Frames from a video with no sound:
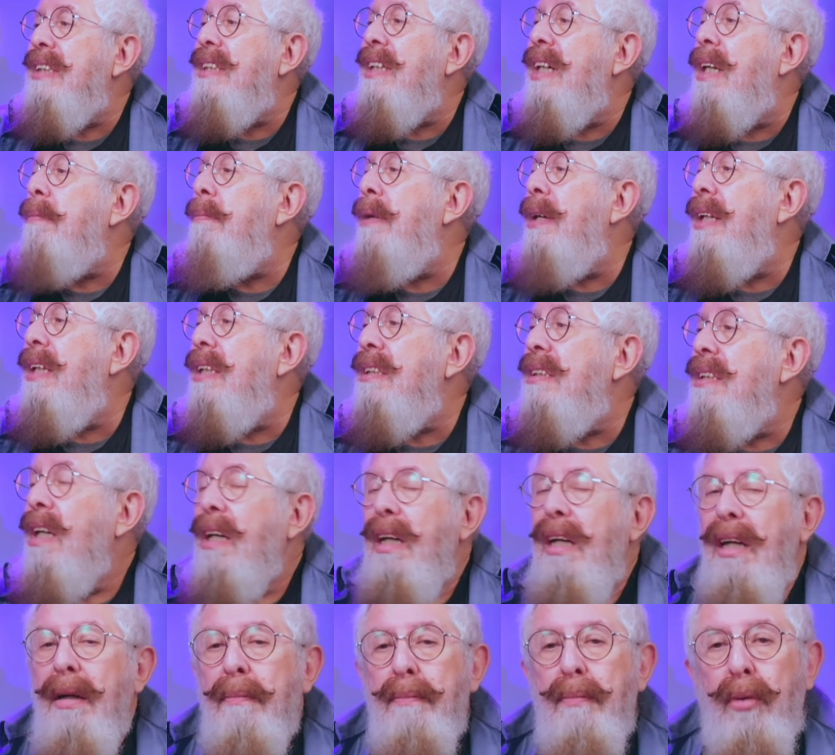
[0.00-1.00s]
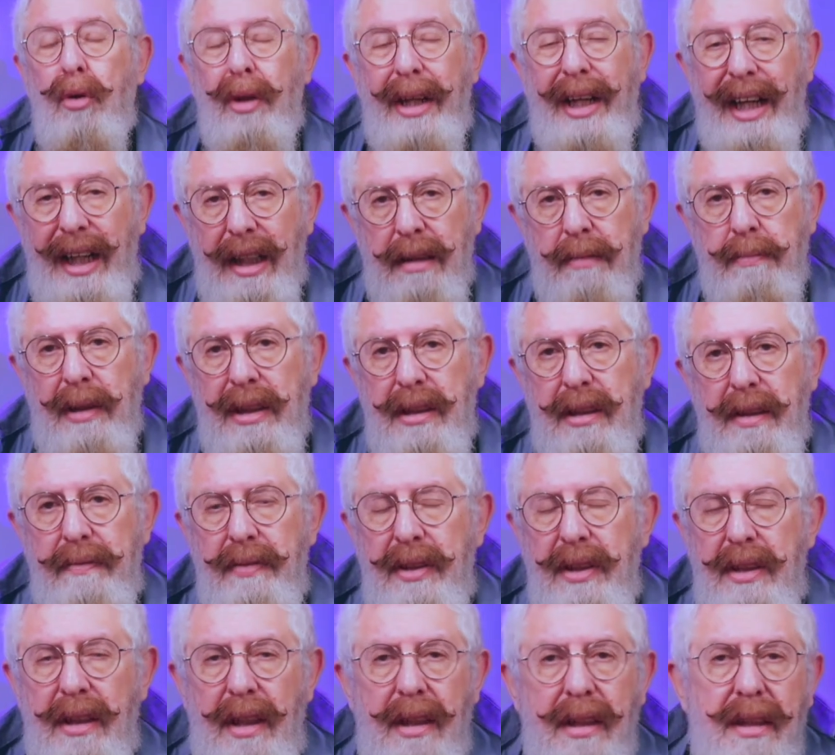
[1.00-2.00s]
Armadas porque eran más
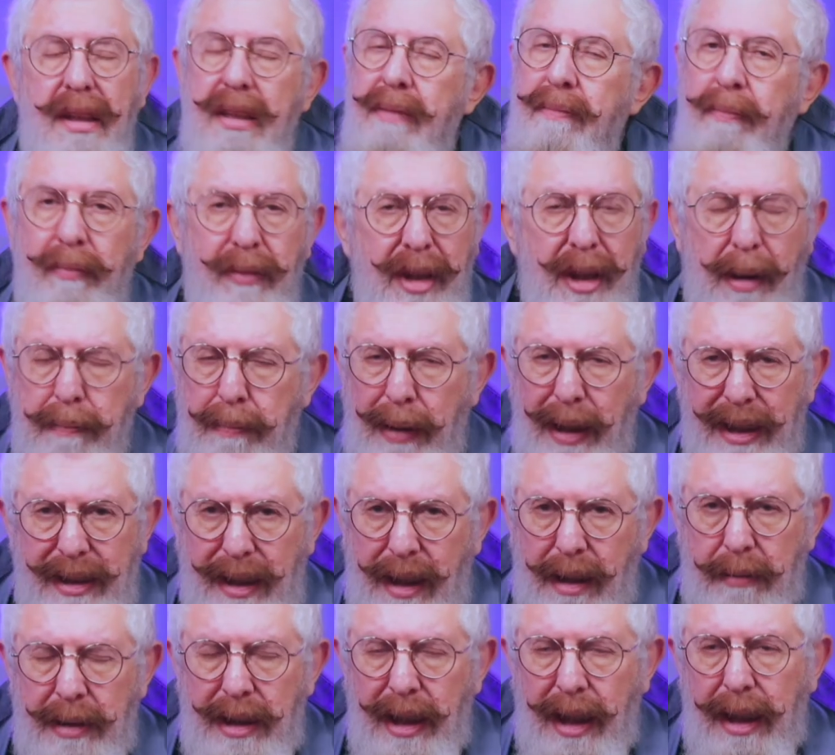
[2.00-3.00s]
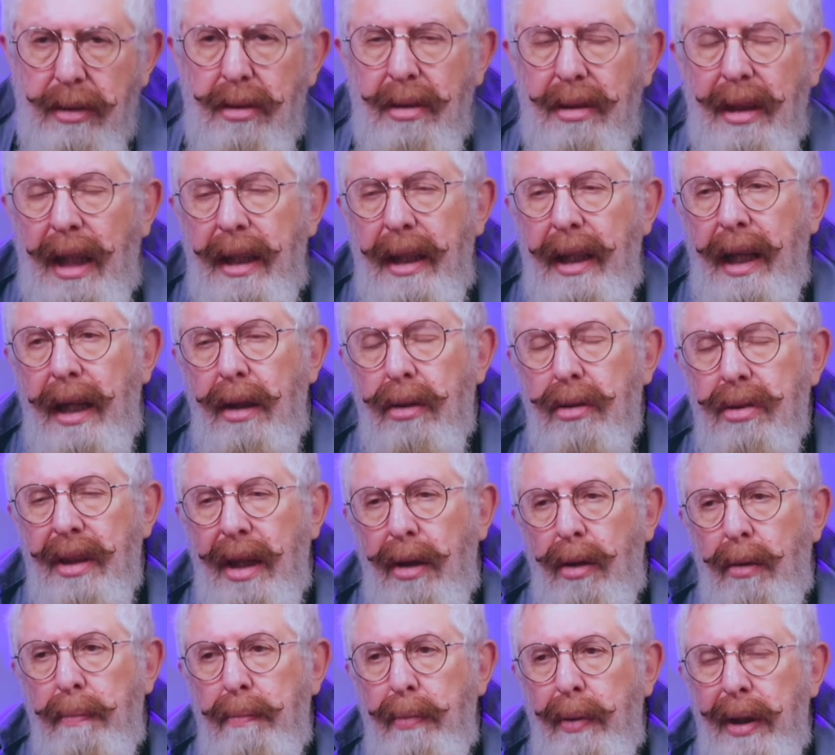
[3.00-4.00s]
eficientes. Prácticamente la totalidad de los
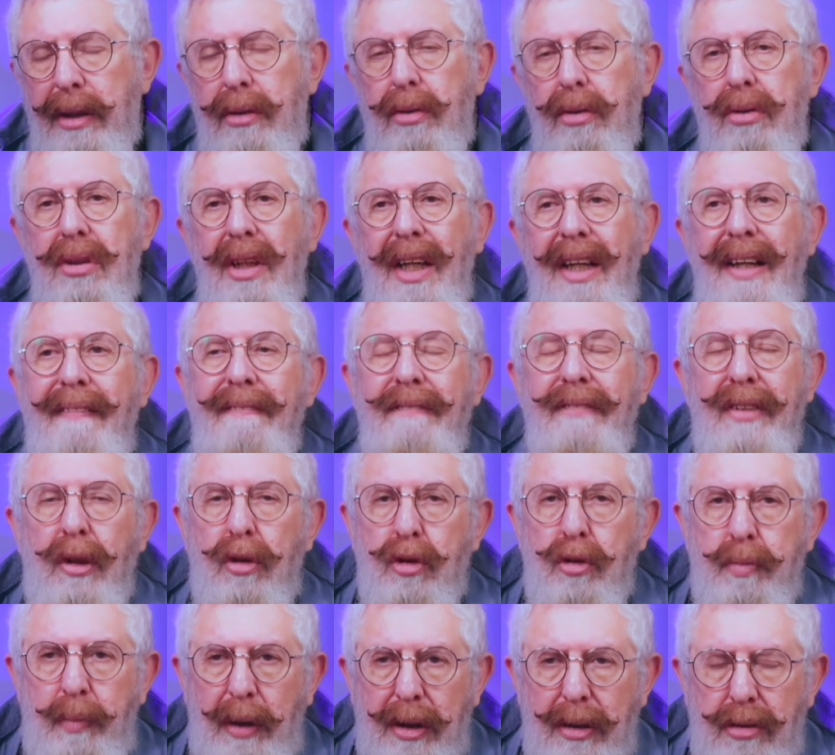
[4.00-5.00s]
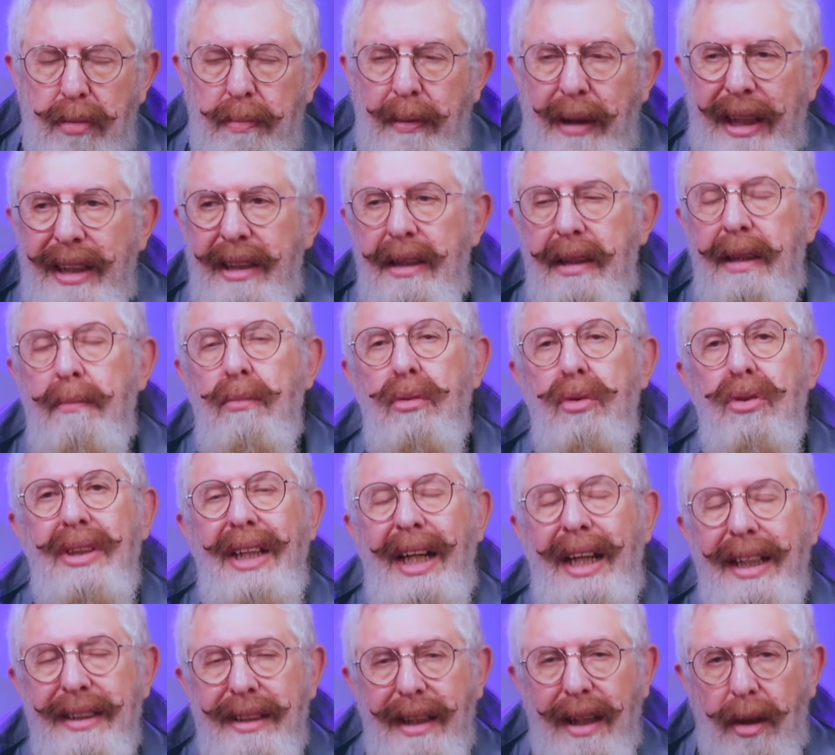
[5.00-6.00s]
aeropuertos, de los puertos marítimos, de
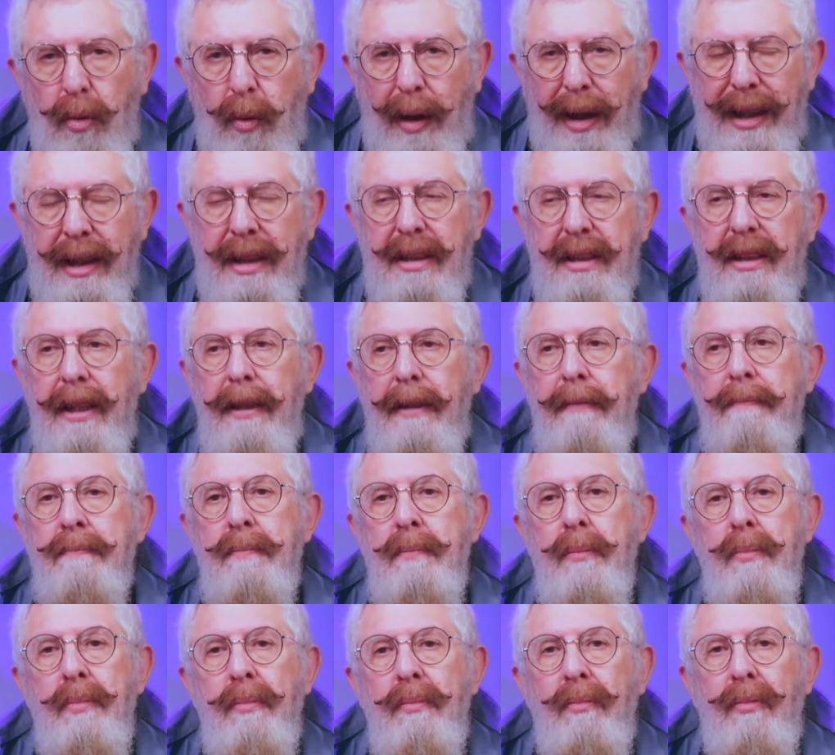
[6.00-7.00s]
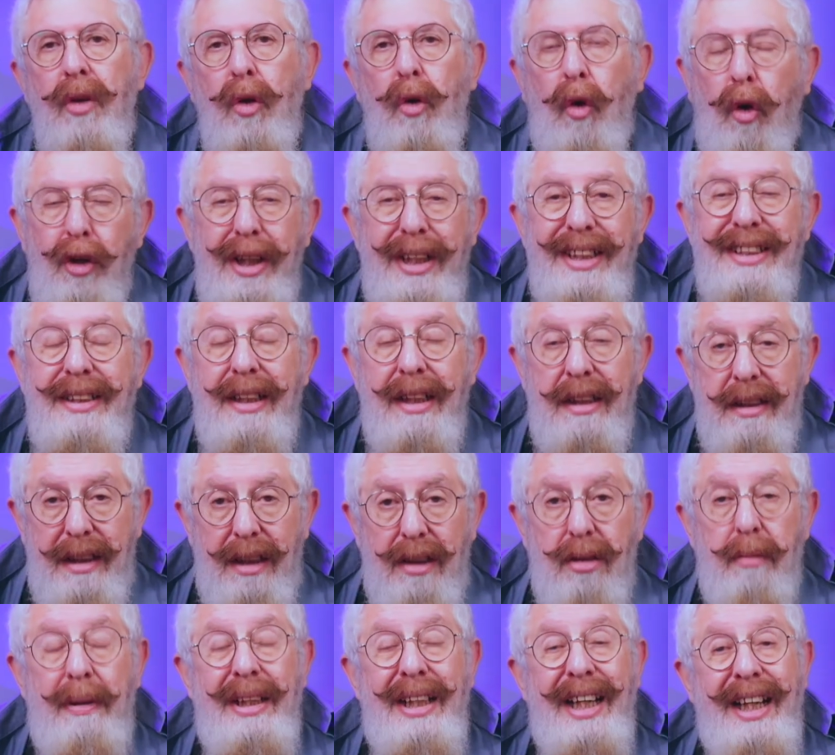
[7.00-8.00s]
las aduanas, hoy están siendo
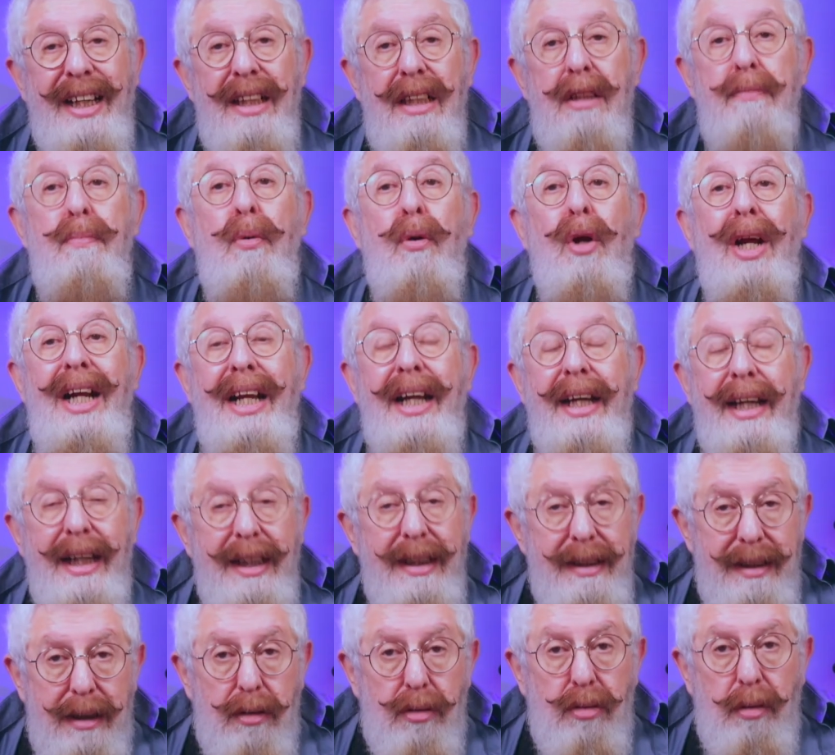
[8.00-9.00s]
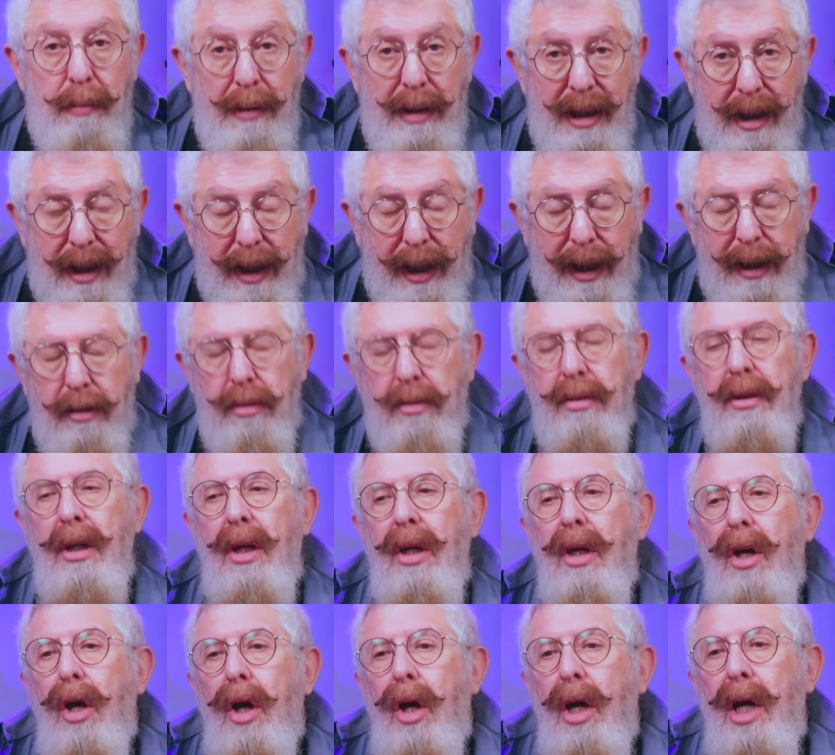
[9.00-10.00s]
manejadas por el ejército mexicano.
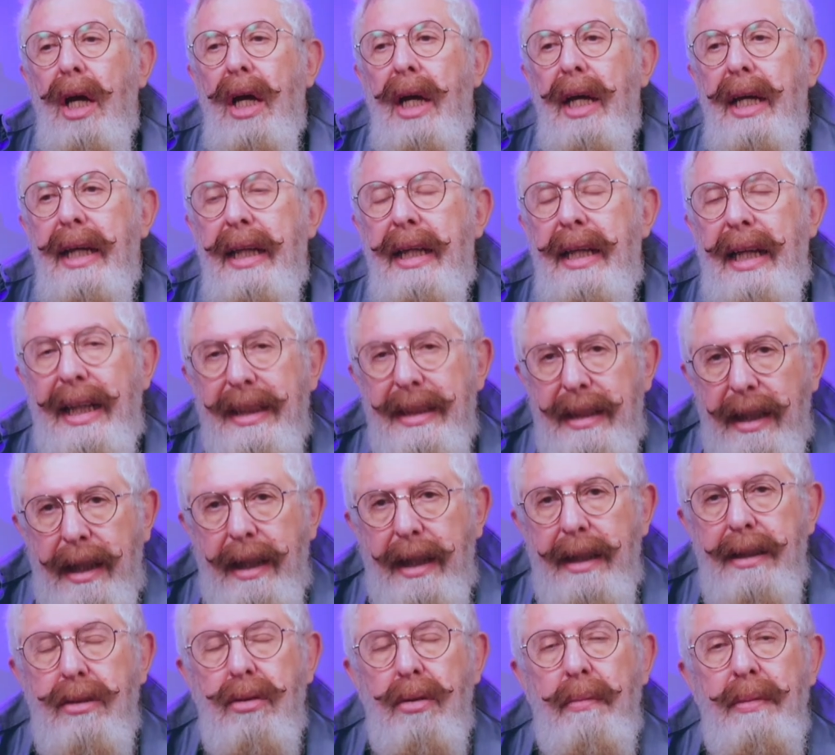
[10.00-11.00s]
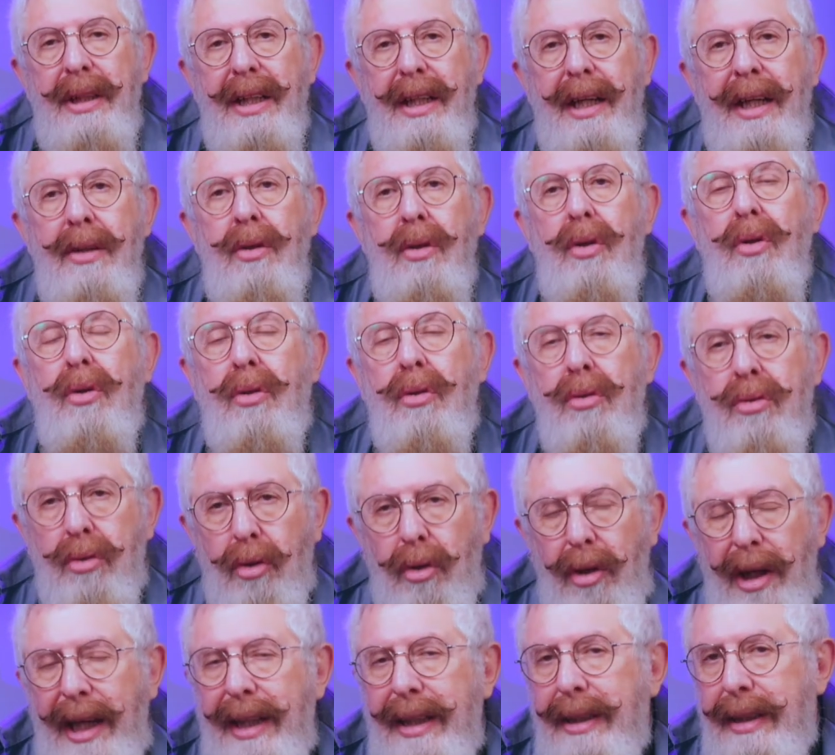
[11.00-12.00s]
Y ese ejército mexicano lo
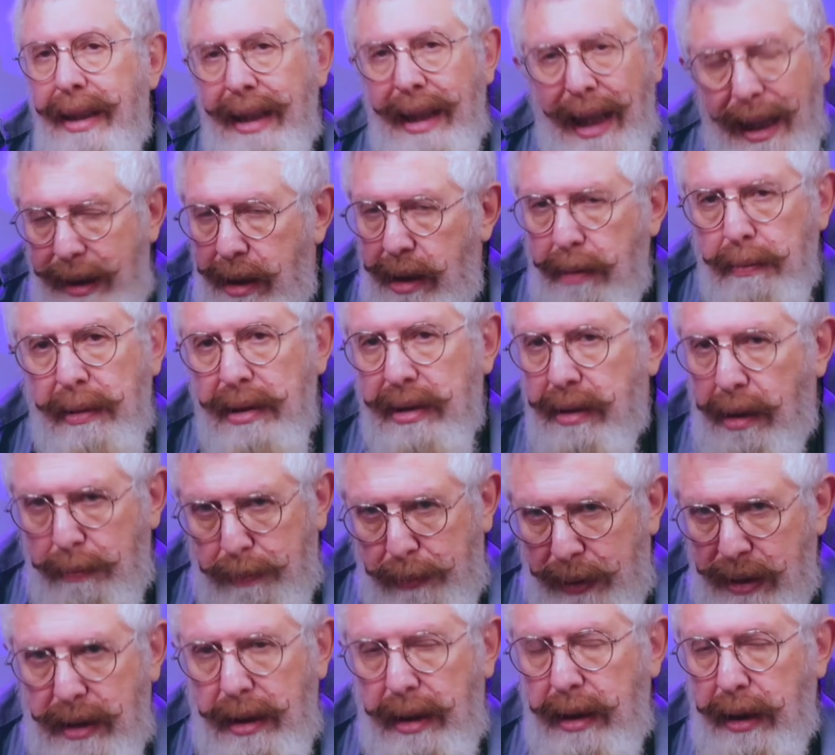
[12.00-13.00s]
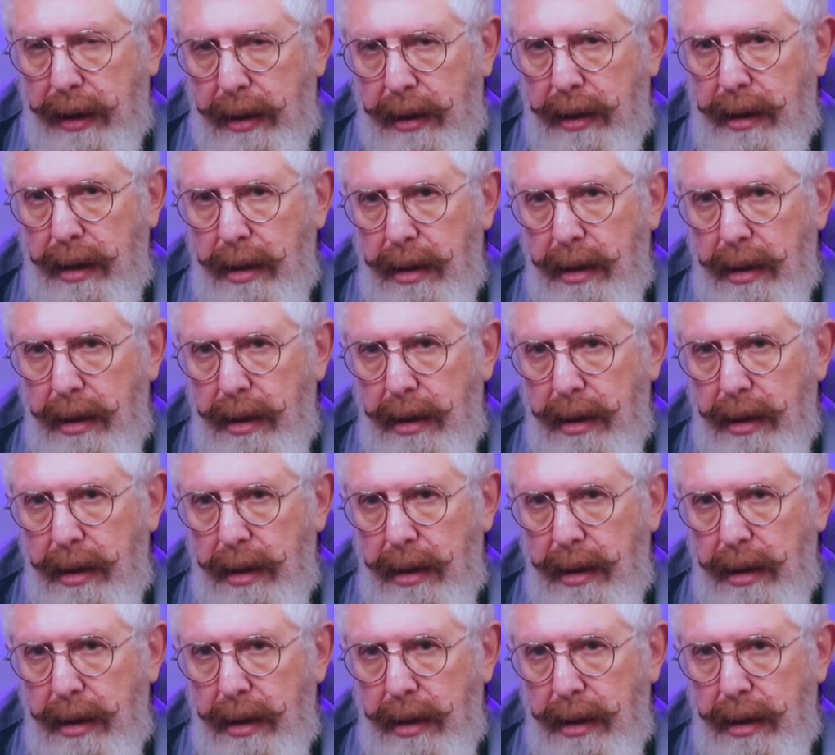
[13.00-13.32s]
controla nadie más que el presidente.